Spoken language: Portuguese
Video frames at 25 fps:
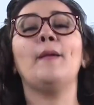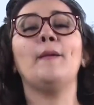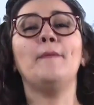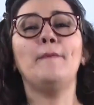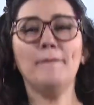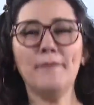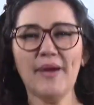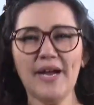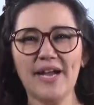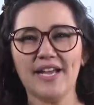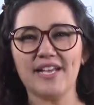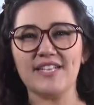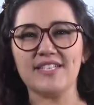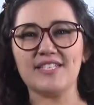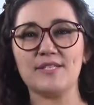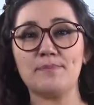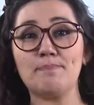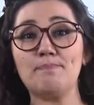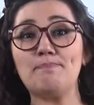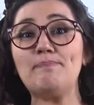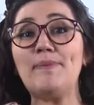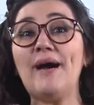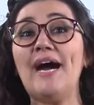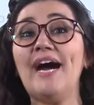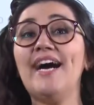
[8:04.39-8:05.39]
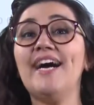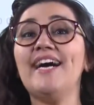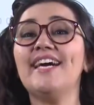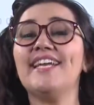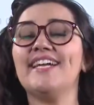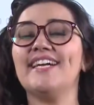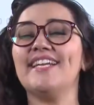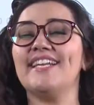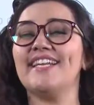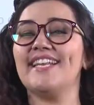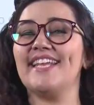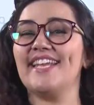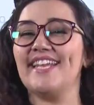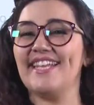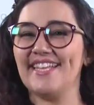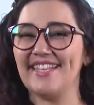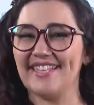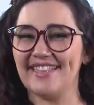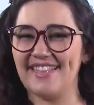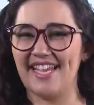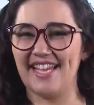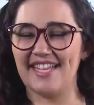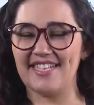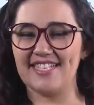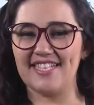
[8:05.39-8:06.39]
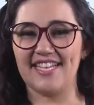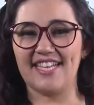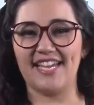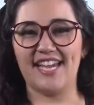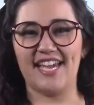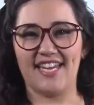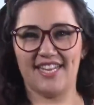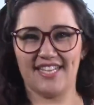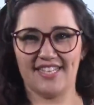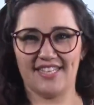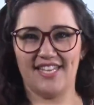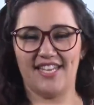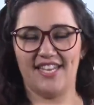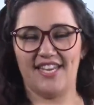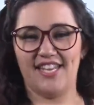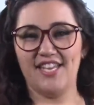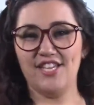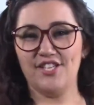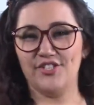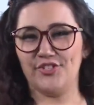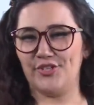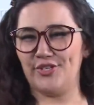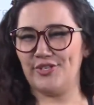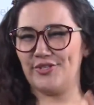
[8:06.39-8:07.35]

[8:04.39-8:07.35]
Mas, para além dessa característica,